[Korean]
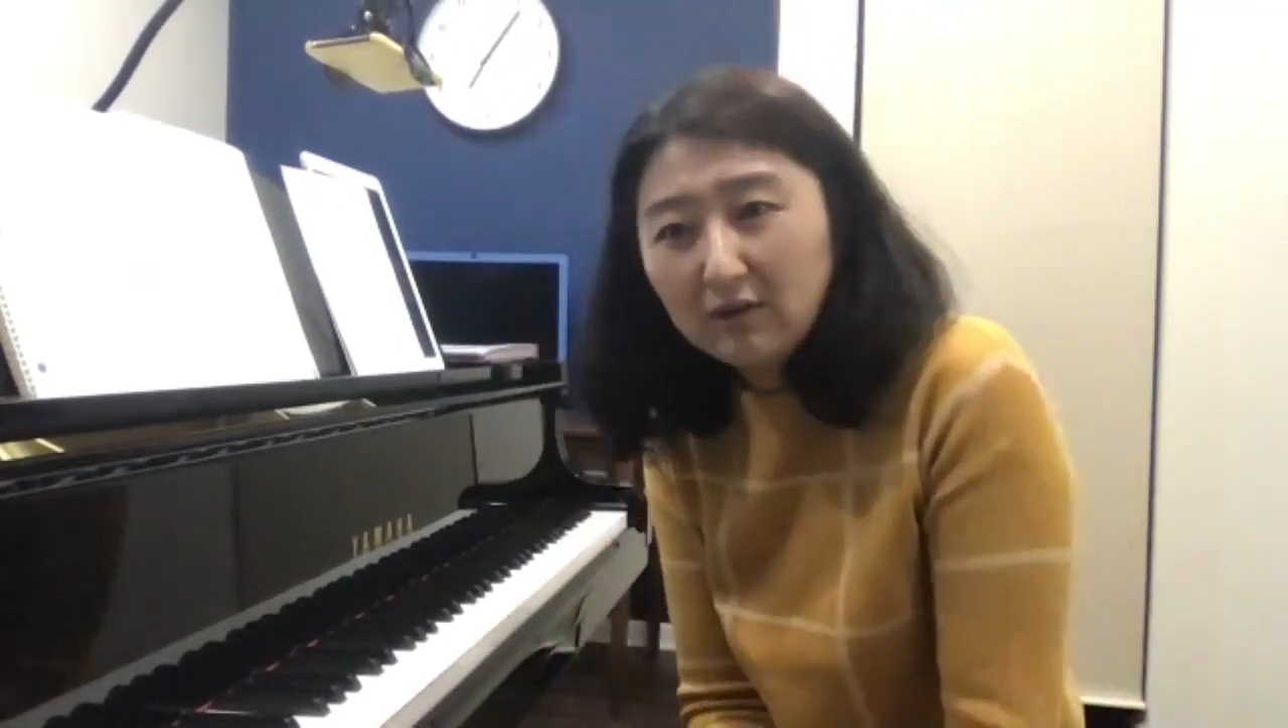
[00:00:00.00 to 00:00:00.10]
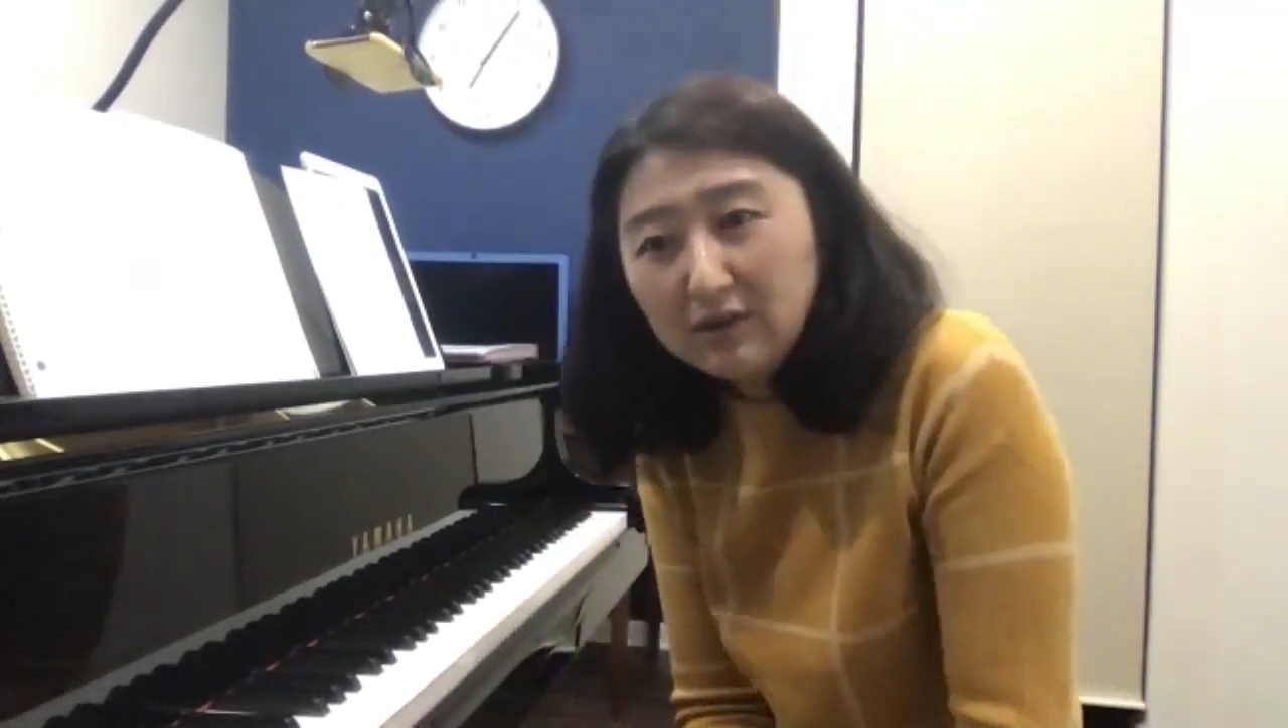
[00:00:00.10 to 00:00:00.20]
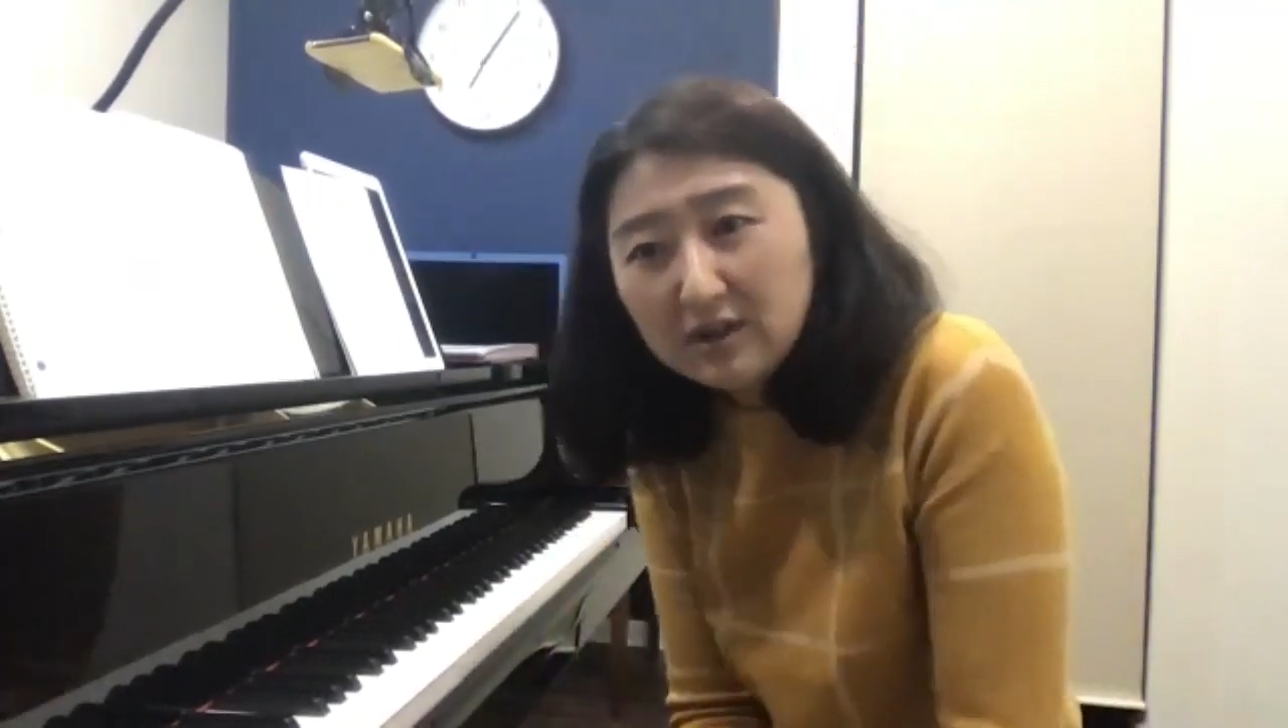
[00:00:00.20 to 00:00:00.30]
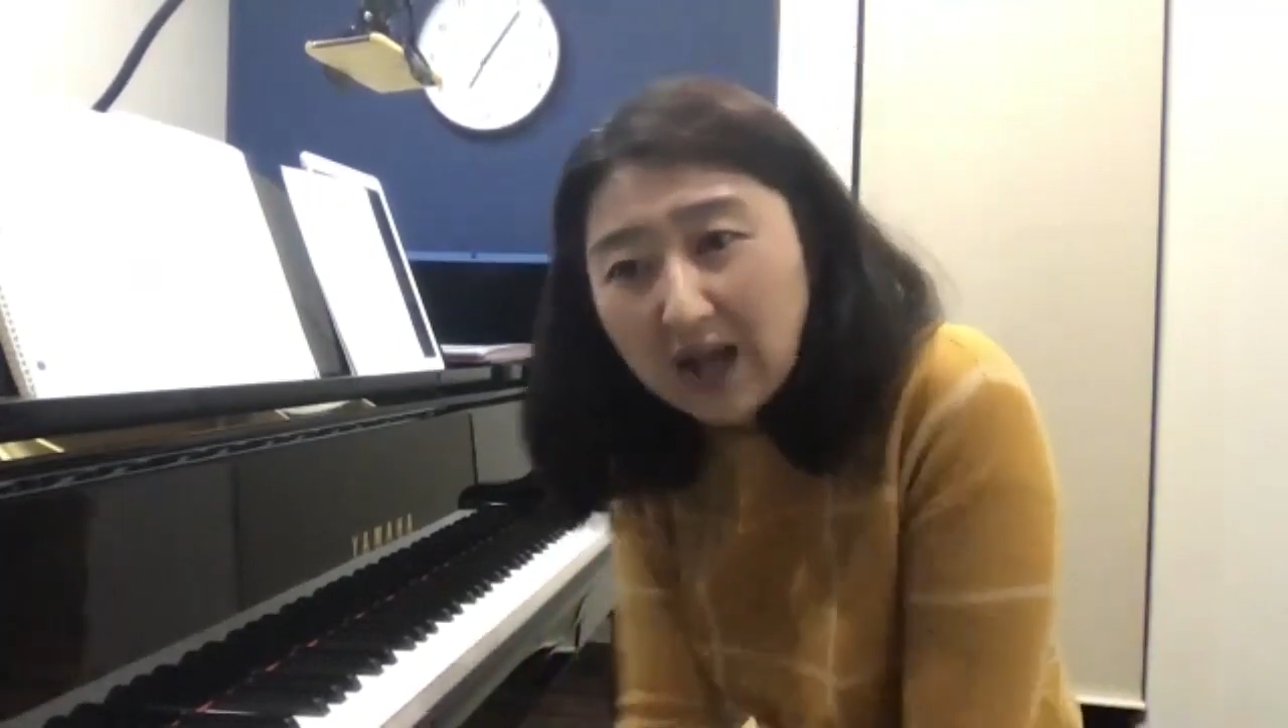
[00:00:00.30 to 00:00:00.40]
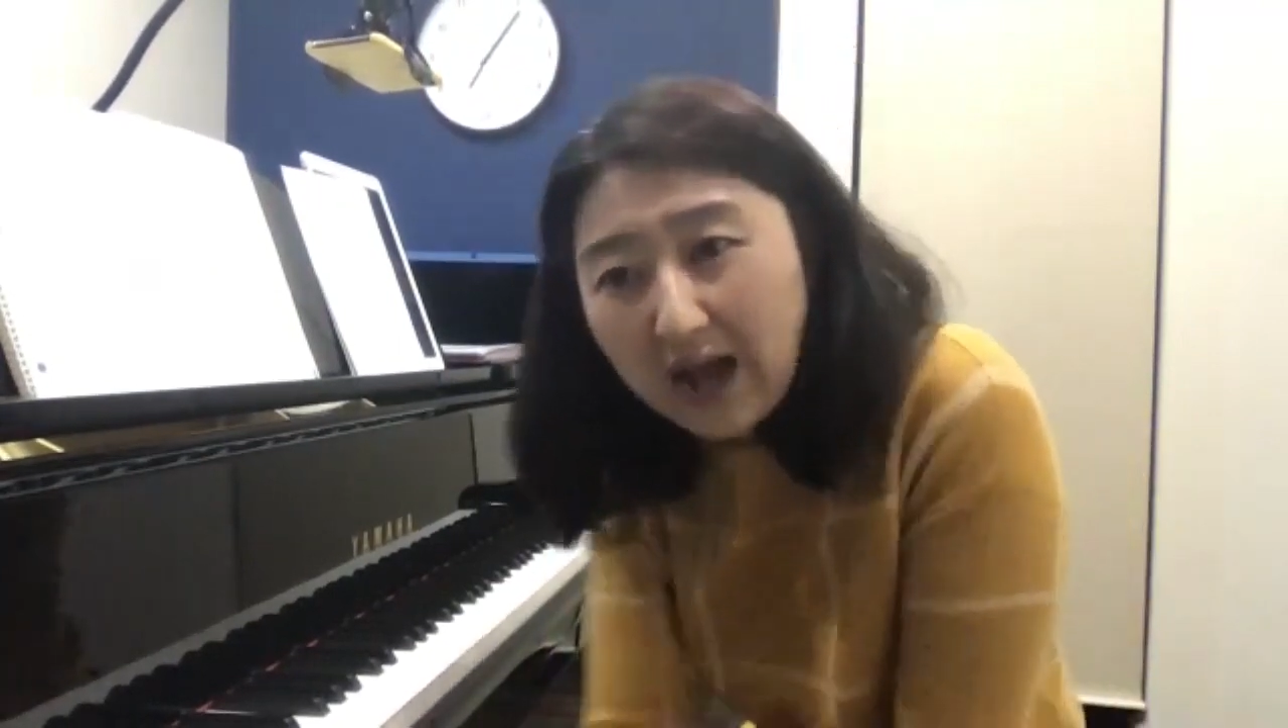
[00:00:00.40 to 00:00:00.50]

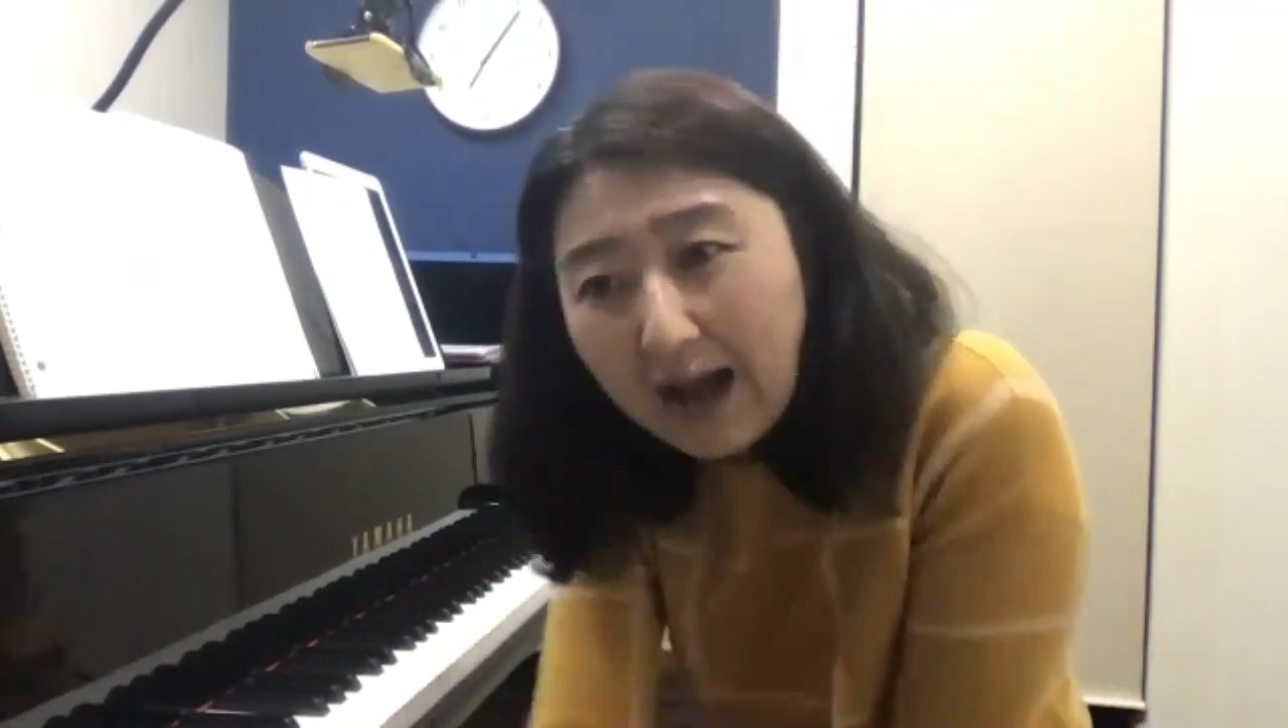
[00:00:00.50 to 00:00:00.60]
근데 다